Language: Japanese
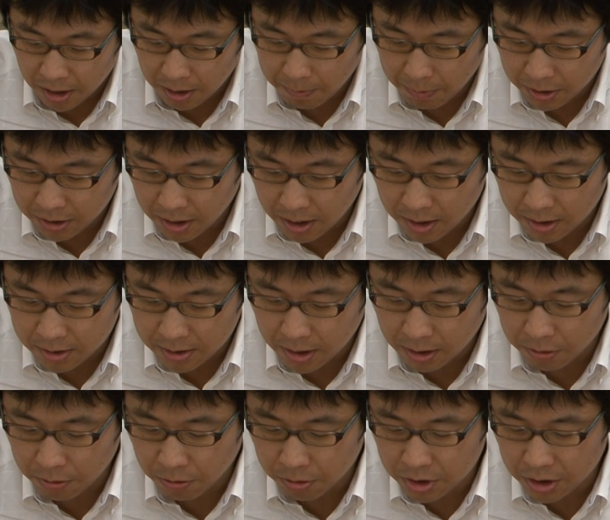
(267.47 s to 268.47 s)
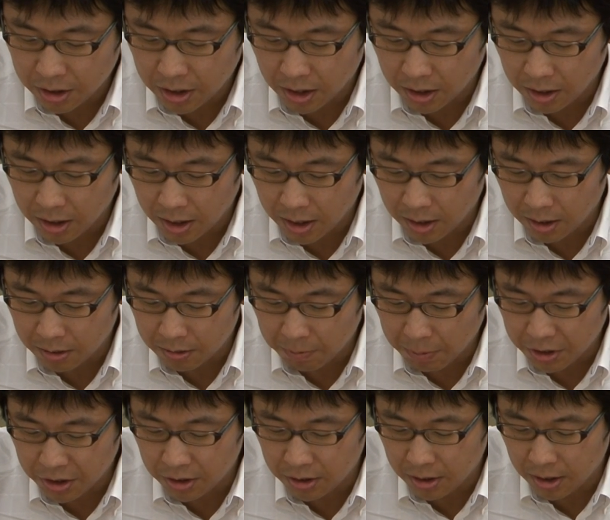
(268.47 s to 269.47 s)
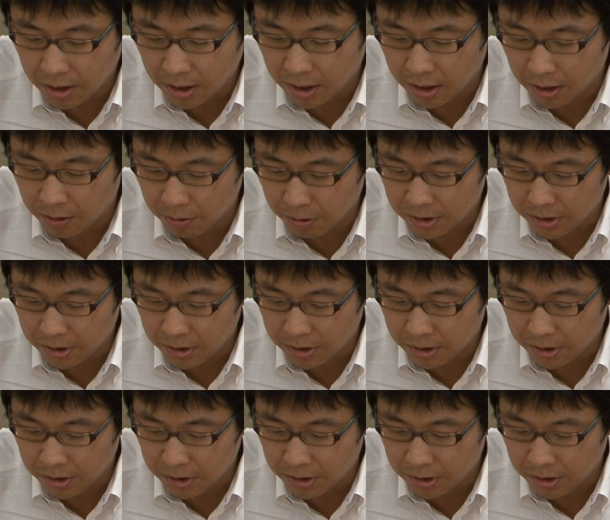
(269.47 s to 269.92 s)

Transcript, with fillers: また残業時間が認定、